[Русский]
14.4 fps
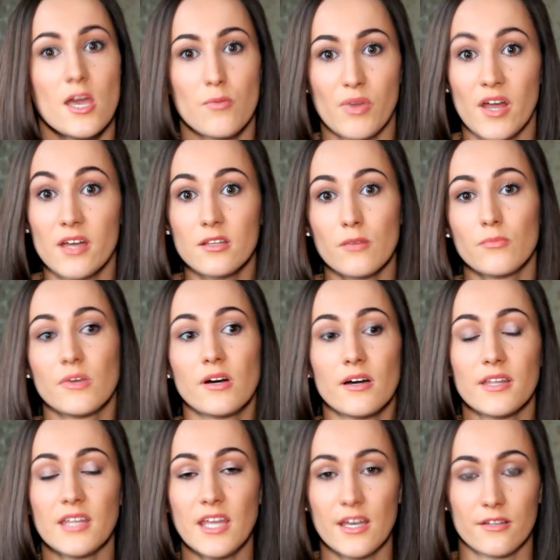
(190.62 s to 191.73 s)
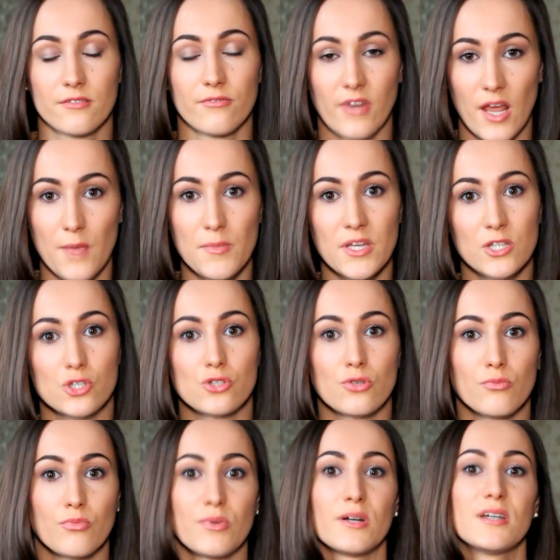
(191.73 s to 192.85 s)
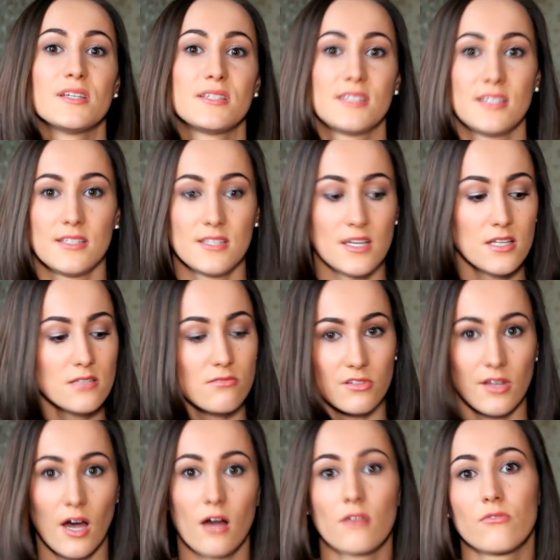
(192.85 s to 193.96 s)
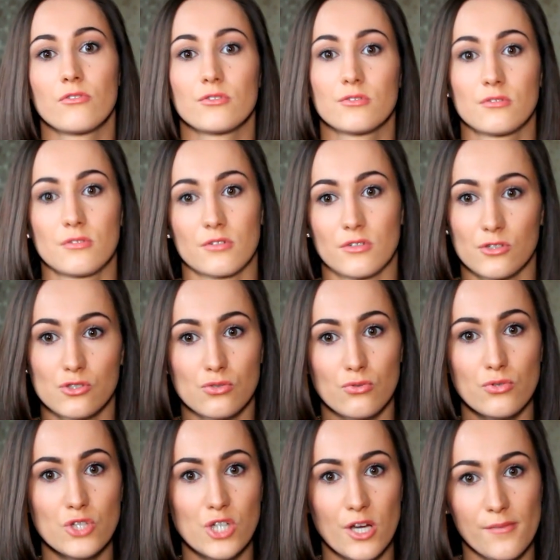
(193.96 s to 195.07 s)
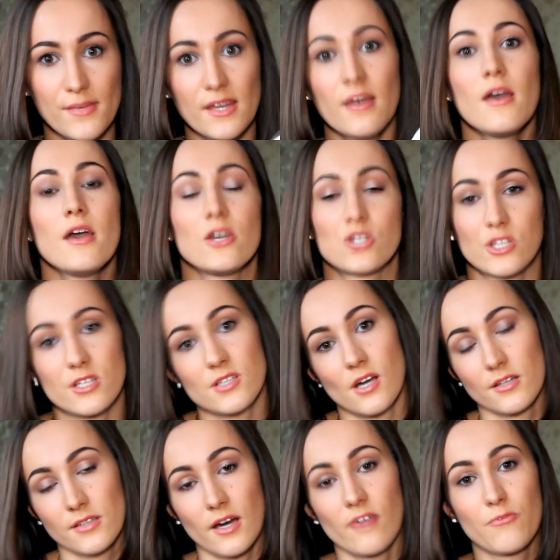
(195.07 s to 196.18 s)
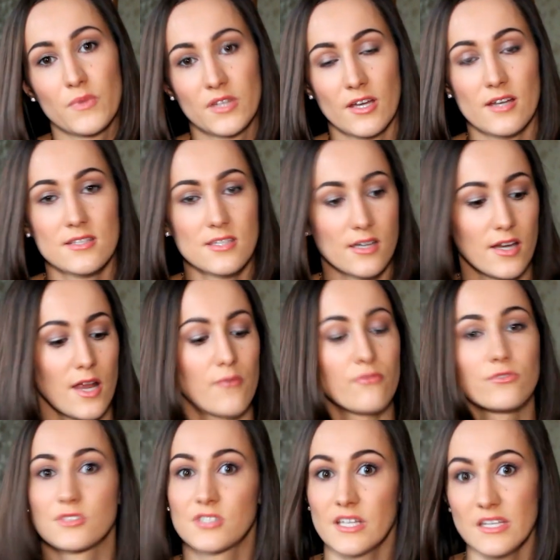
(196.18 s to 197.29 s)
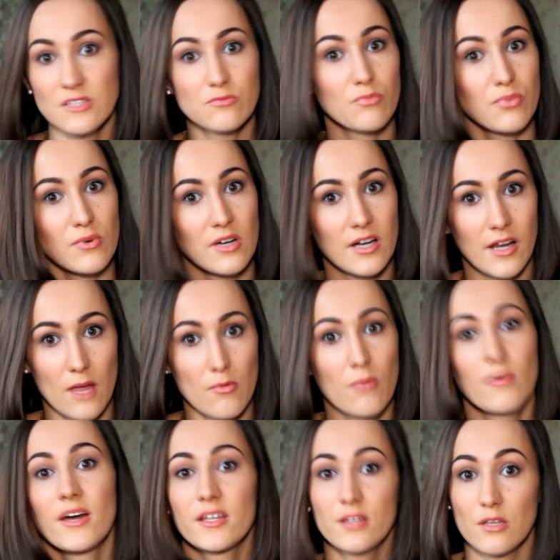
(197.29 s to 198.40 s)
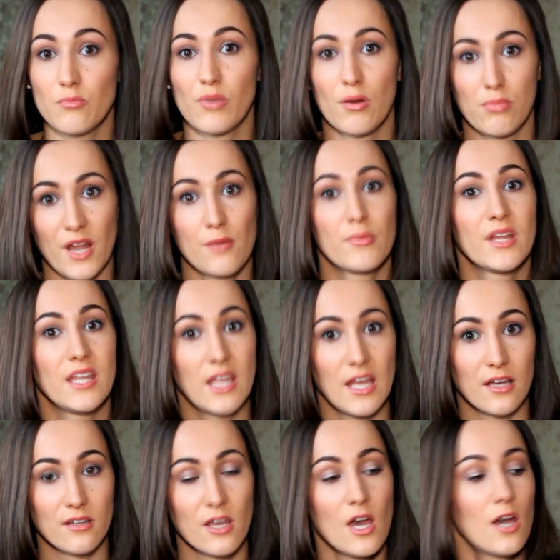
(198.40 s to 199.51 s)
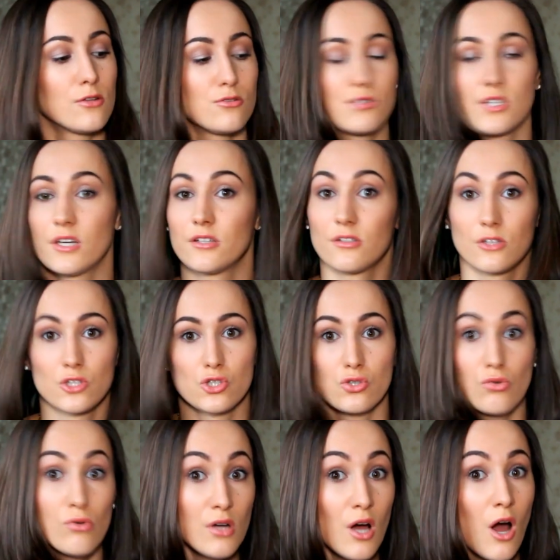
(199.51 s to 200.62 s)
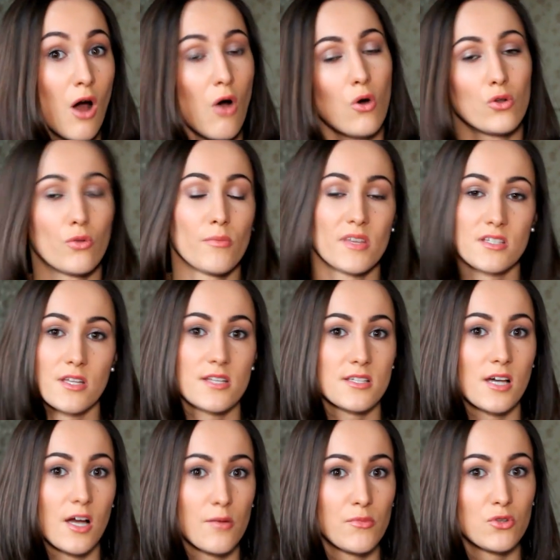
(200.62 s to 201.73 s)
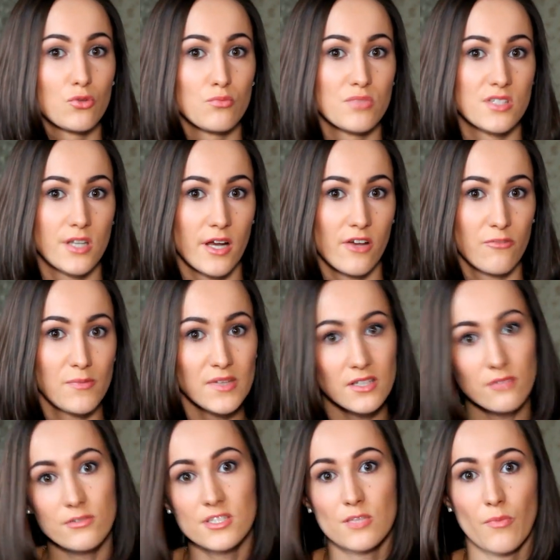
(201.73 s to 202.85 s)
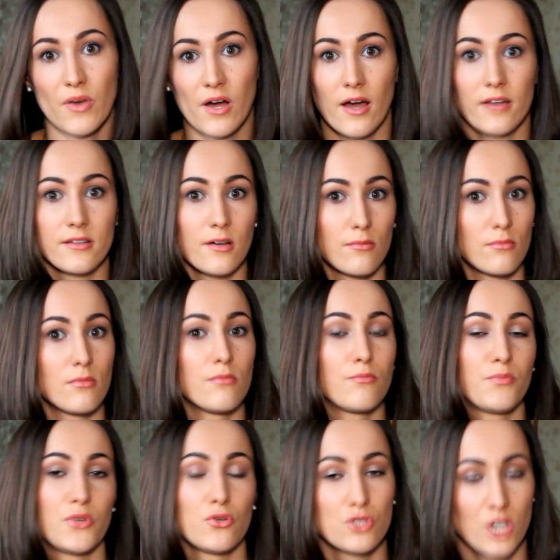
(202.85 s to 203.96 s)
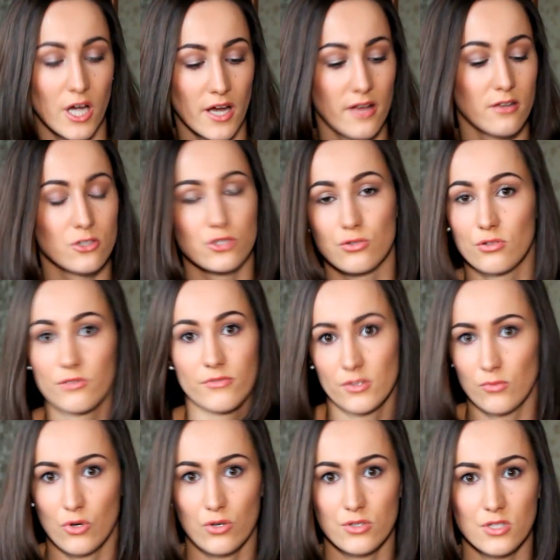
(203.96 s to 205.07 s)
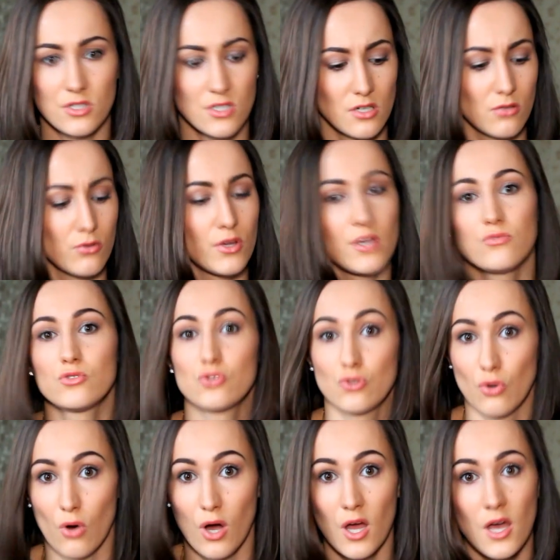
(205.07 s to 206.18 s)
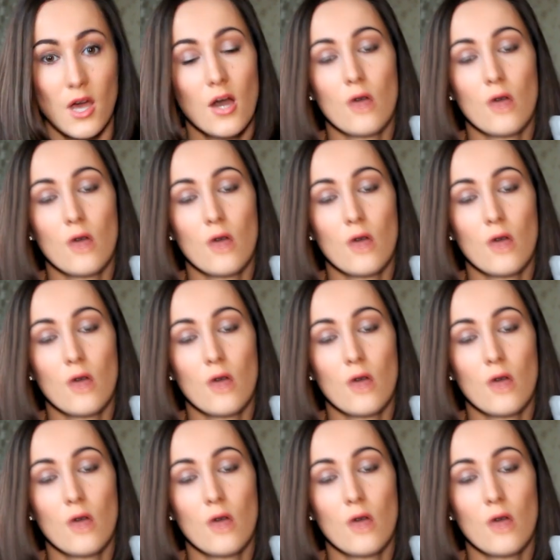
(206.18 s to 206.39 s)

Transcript: И при этом нет времени, чтобы сидеть вот так вот э, с ручками и ждать, когда впитается крем. Вот с этим кремом этой проблемы проблемы нет. То есть я наношу, он у меня за несколько минут быстренько впитывается, пока я там пью чай или что-то в этом роде делаю, и все.